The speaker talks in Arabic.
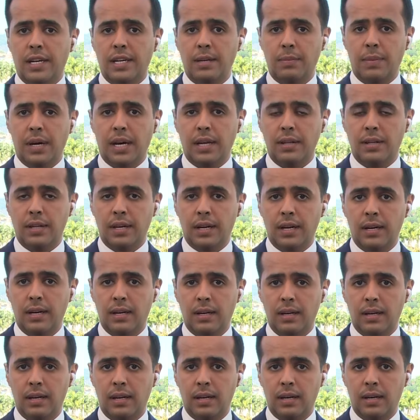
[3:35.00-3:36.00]
بعض
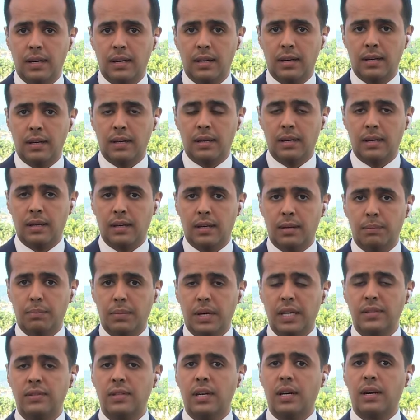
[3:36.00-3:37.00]

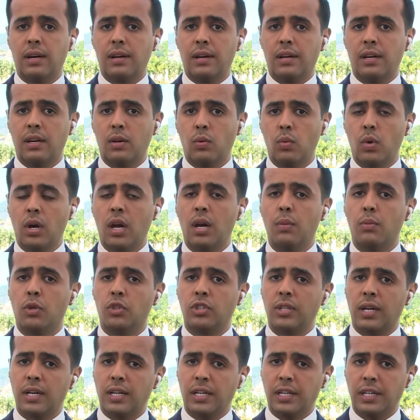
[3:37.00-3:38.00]
التقارير
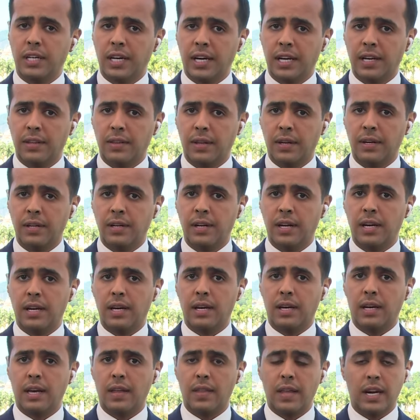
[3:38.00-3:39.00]
والمطلعين أيضا
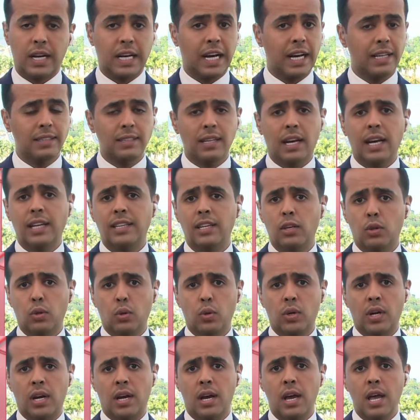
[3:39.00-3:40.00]
كذلك حتى حديث
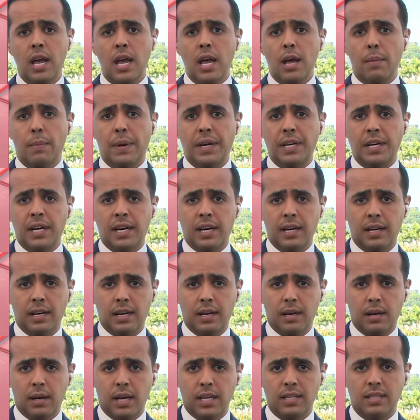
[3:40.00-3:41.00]
هنا بين
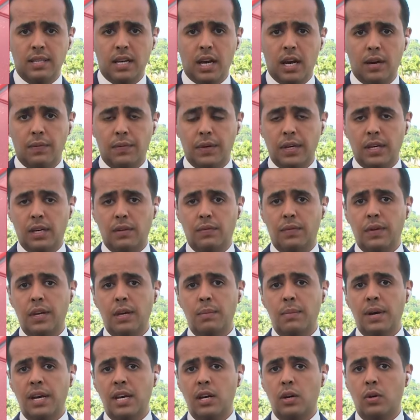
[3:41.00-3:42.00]
الصحفيين
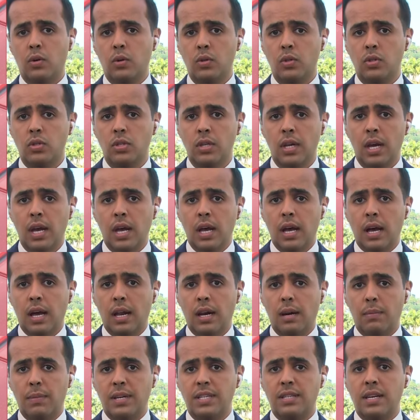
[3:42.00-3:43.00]
فيما يخص
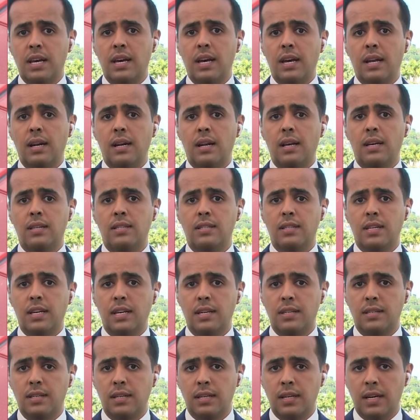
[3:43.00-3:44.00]
المسائل
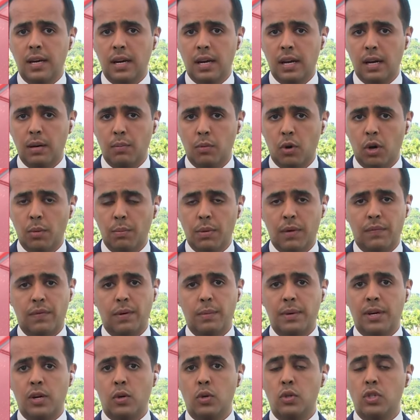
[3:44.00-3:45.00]
السياسية المهمة فيما
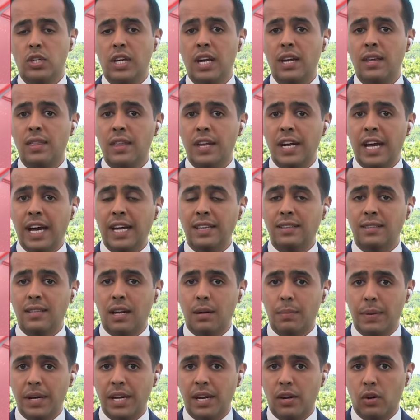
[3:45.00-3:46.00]
يخص أيضا حتى
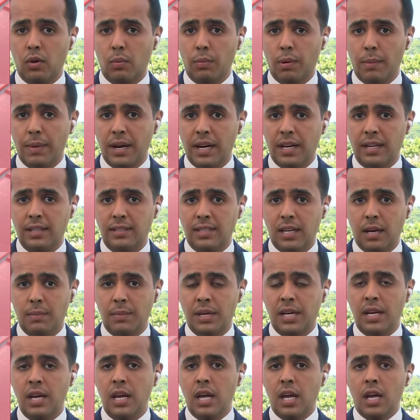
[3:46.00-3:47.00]
البيان ربما الختامي
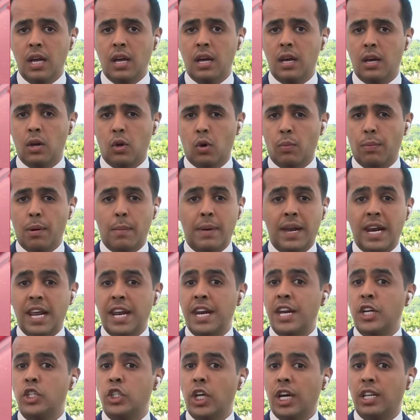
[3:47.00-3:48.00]
ربما لن
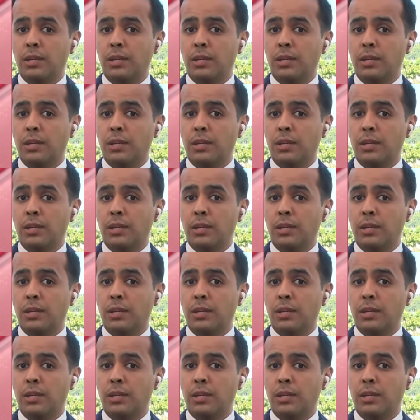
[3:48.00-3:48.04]
نشهد